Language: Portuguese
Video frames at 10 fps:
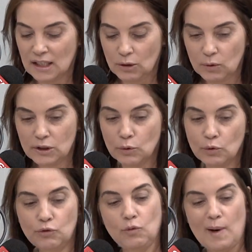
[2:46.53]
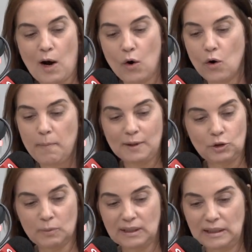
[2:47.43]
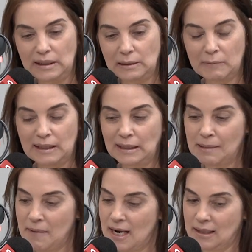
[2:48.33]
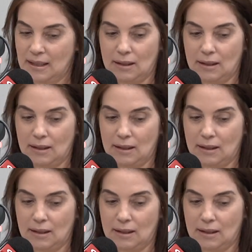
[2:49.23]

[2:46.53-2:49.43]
quando eu uso uma roupa de uma determinada marca,